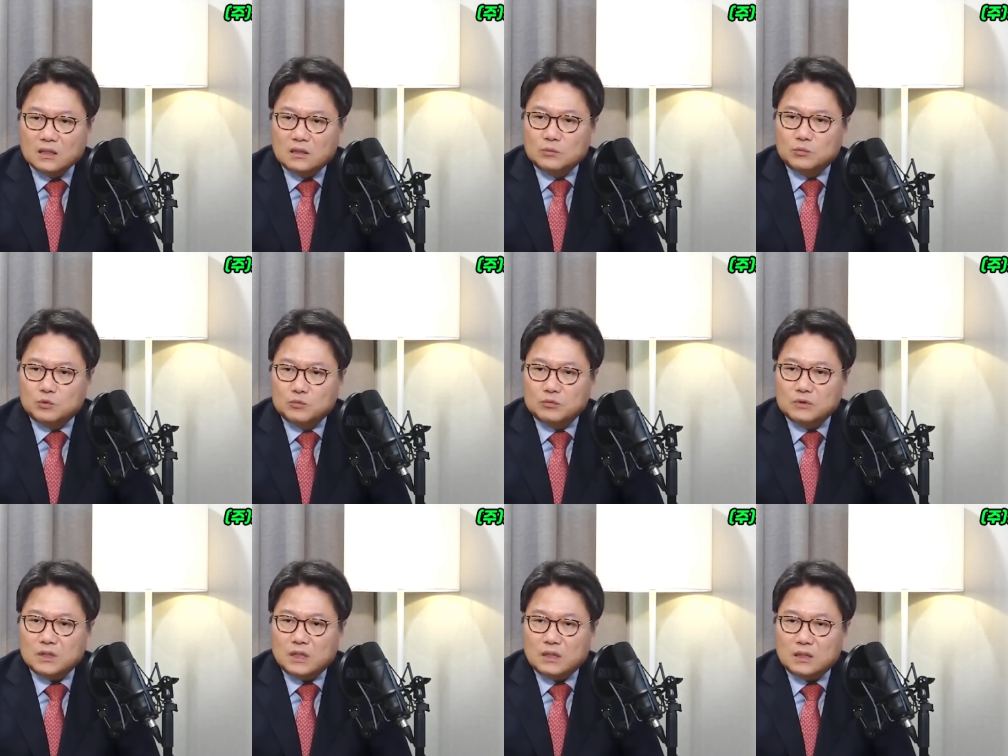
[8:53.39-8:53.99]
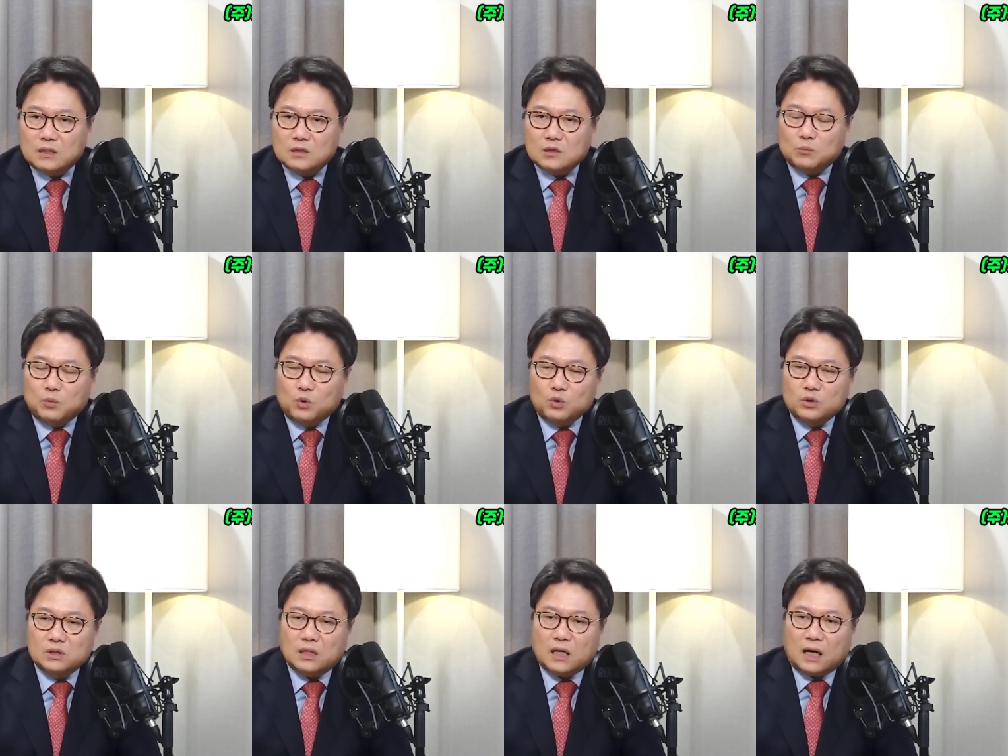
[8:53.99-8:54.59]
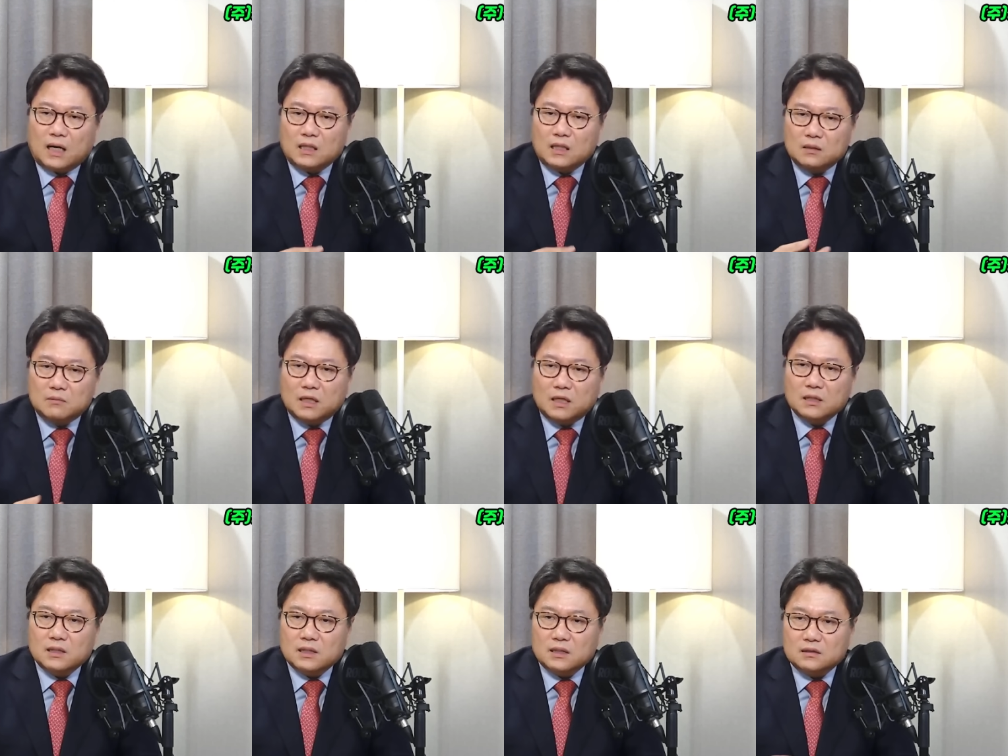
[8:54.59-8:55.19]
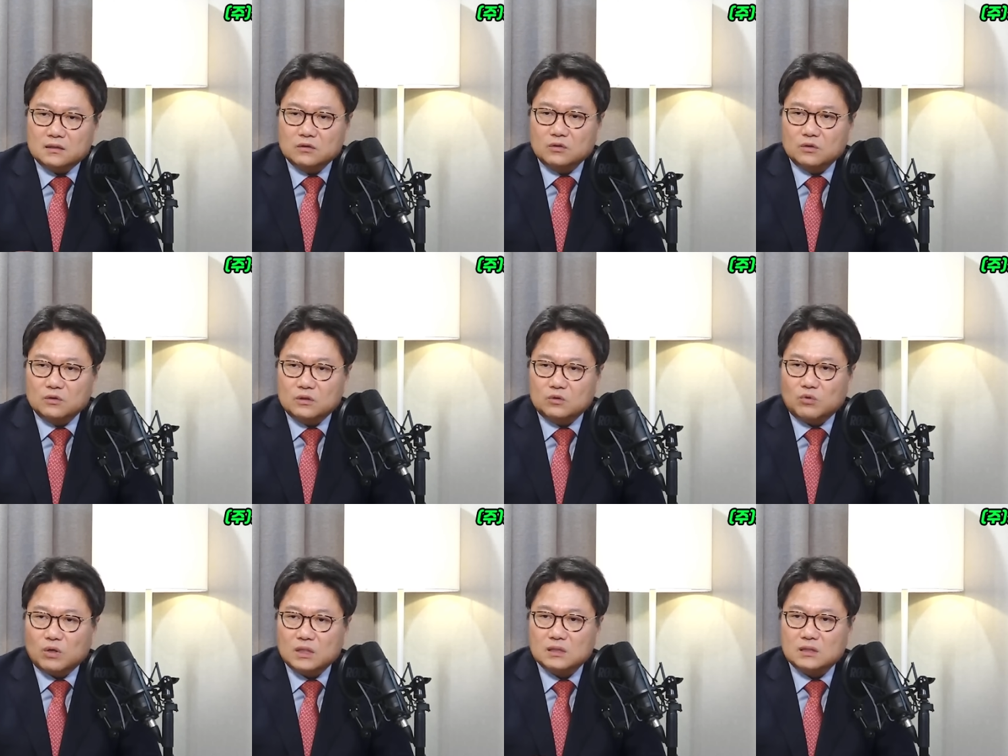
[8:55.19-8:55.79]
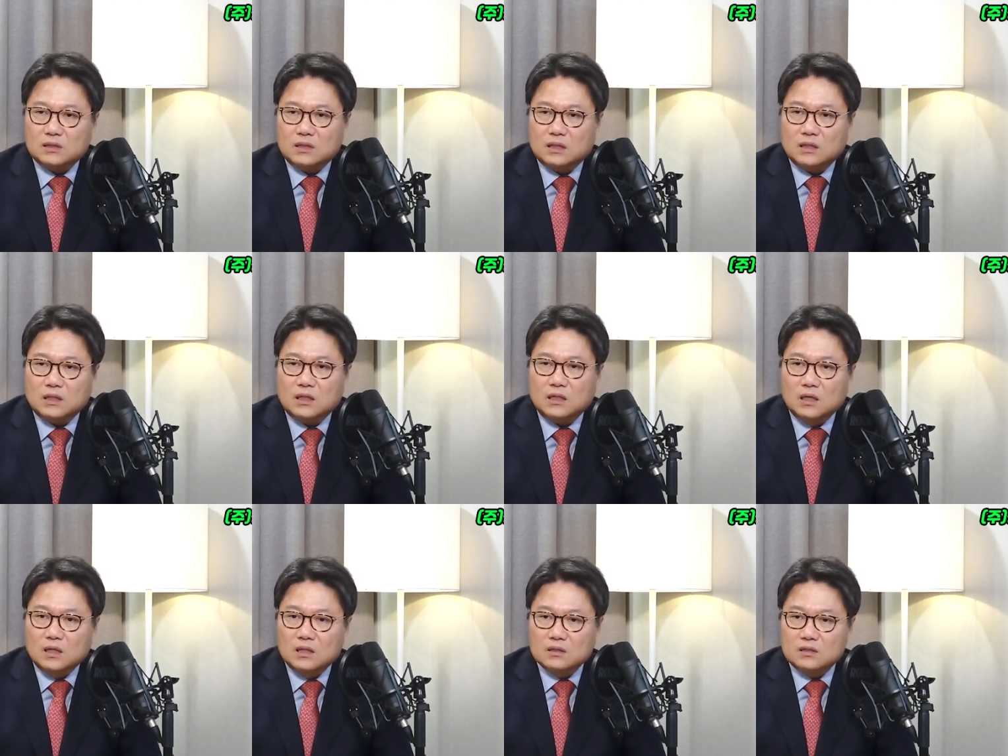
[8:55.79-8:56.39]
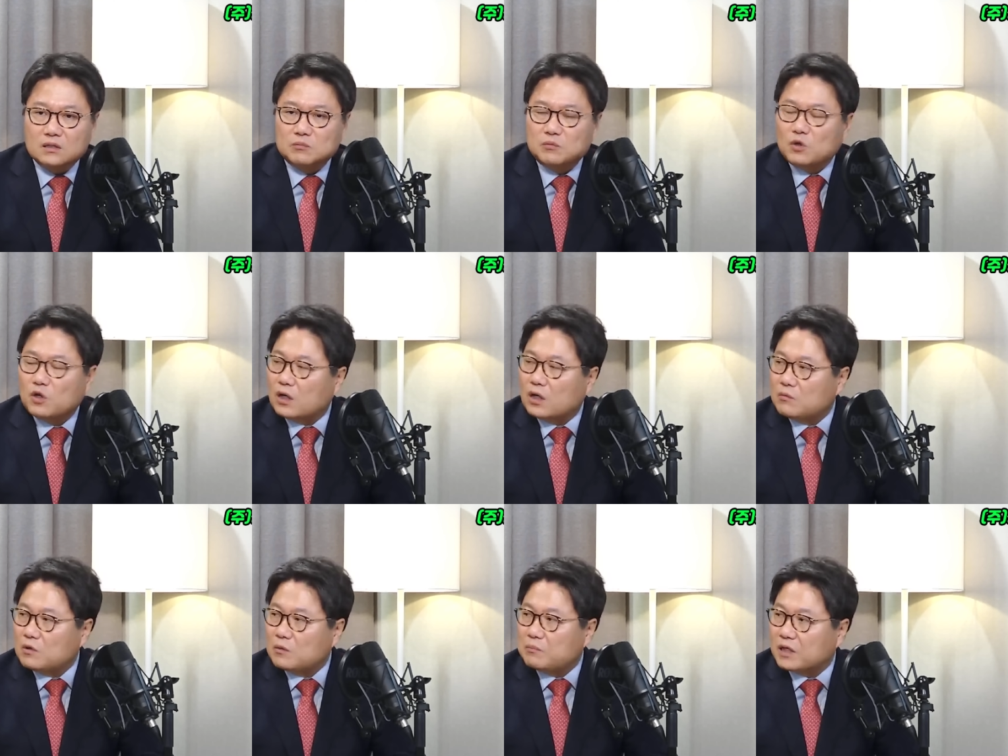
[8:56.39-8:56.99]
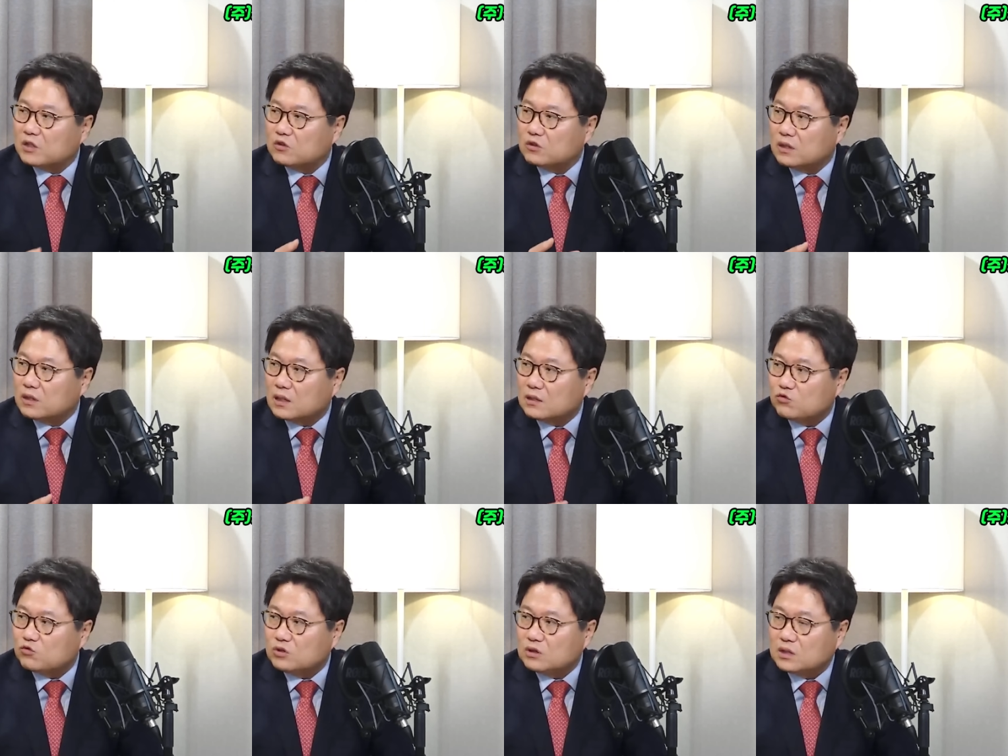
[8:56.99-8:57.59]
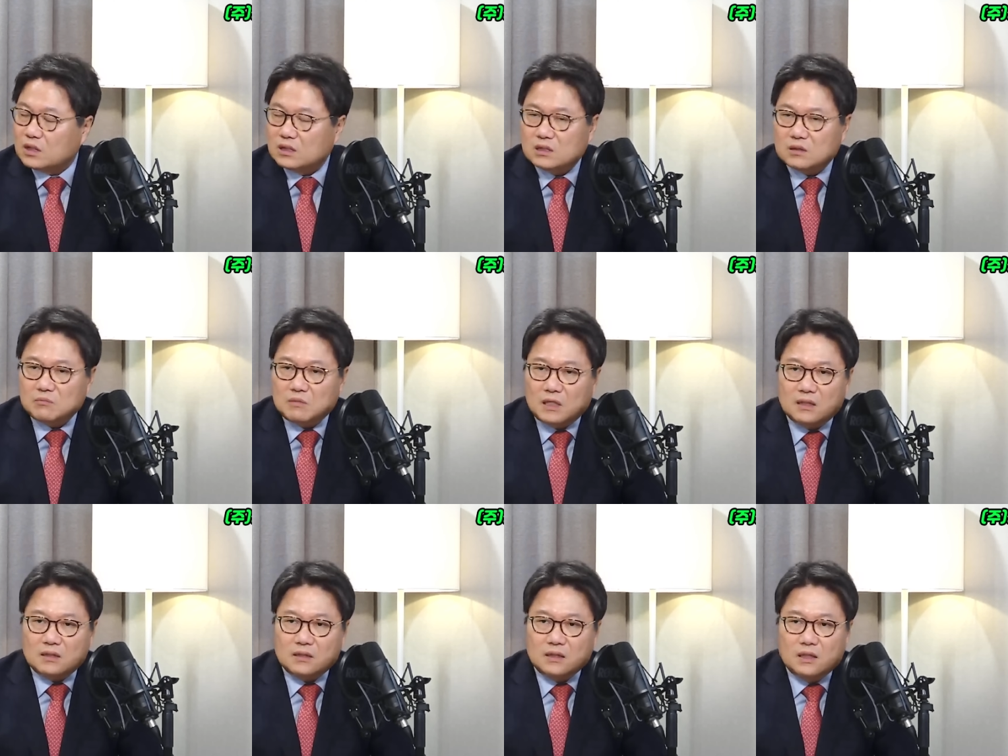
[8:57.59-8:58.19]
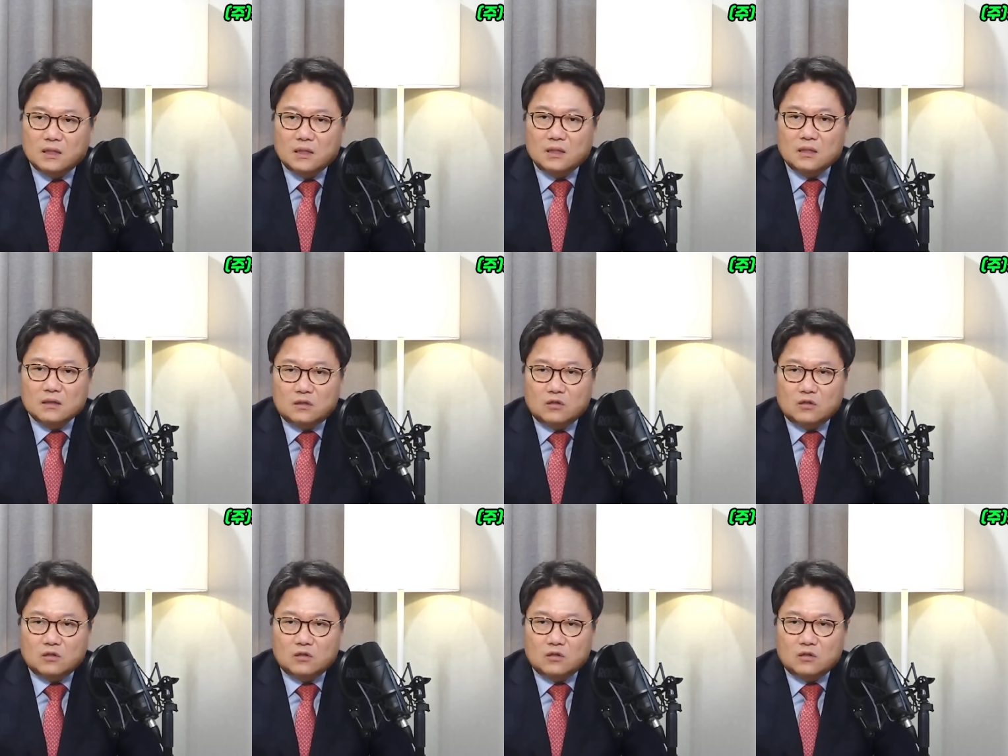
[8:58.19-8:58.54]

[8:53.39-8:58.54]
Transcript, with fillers: 그 부분에 대해서 본인의 알리바이 같은 것들을 확실하게 증명하면 빠져나갈 수 있겠지만 그렇겠네요.